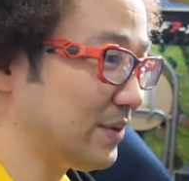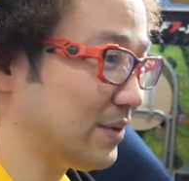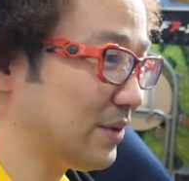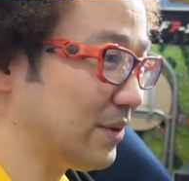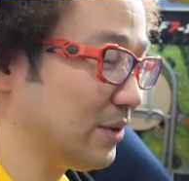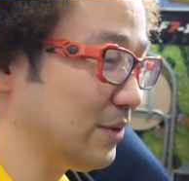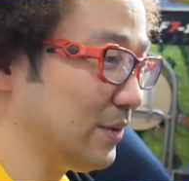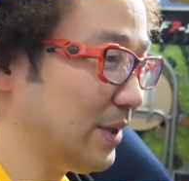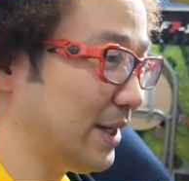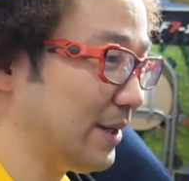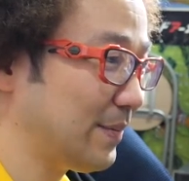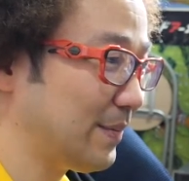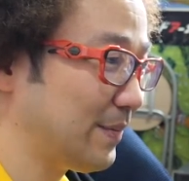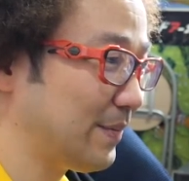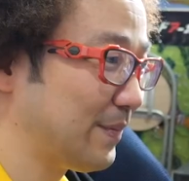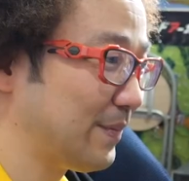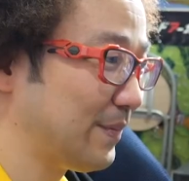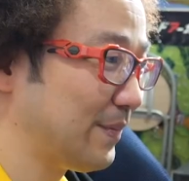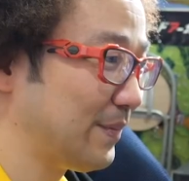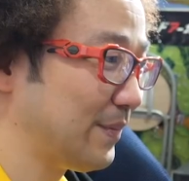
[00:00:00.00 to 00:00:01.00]
ん、その上
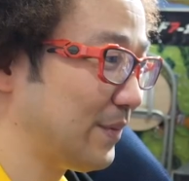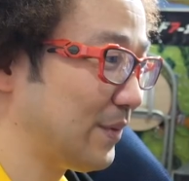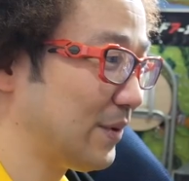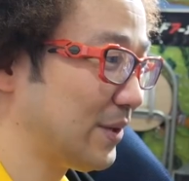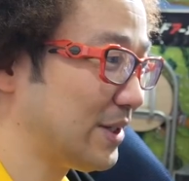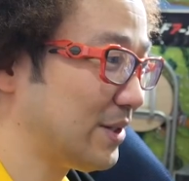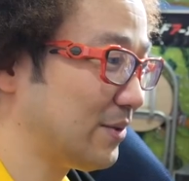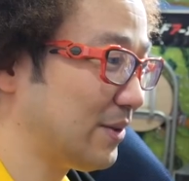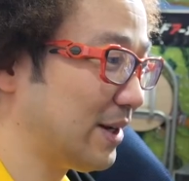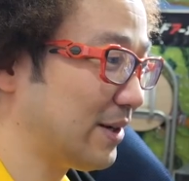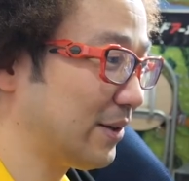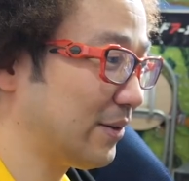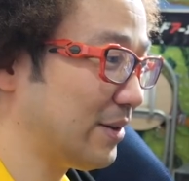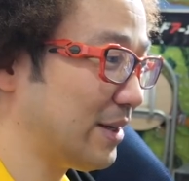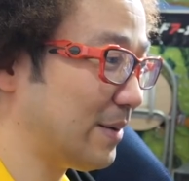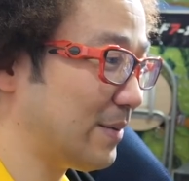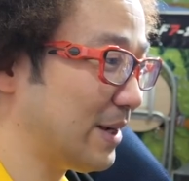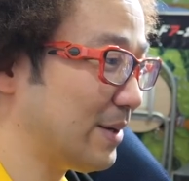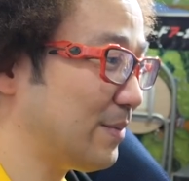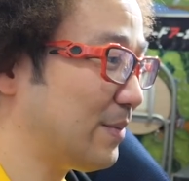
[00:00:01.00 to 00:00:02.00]
お城があるけど
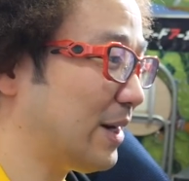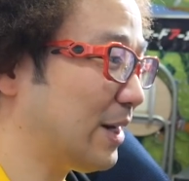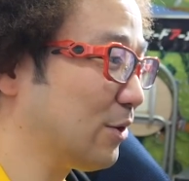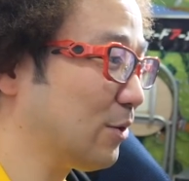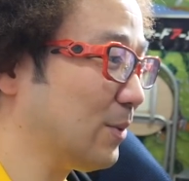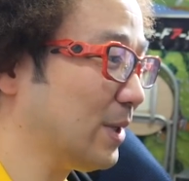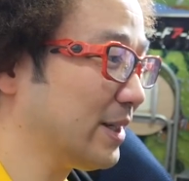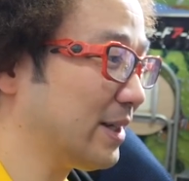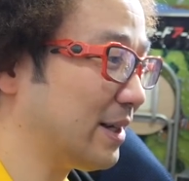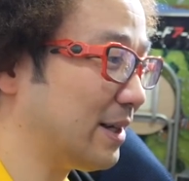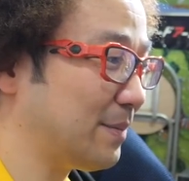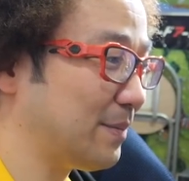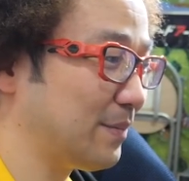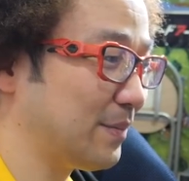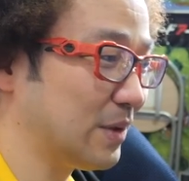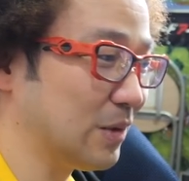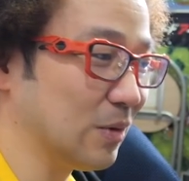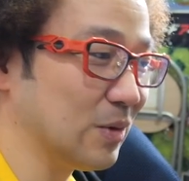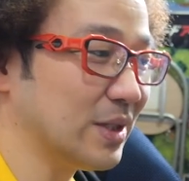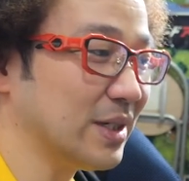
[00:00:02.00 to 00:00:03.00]
やばい、回り込まれたら
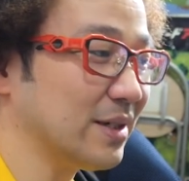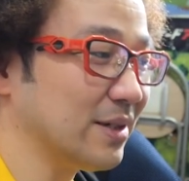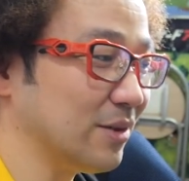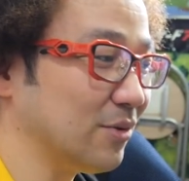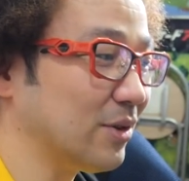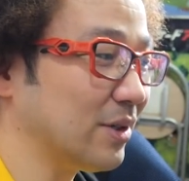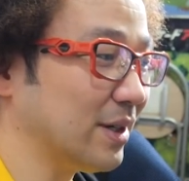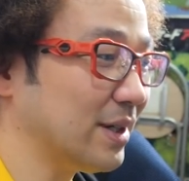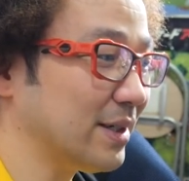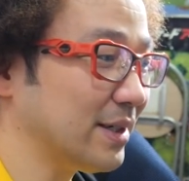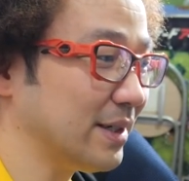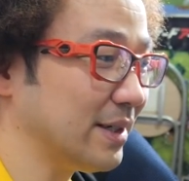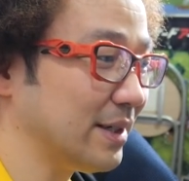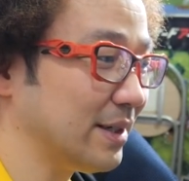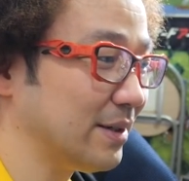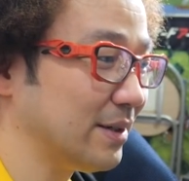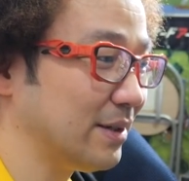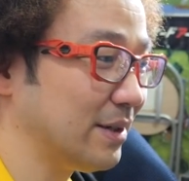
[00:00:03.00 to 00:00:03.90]
即死ですねこれね。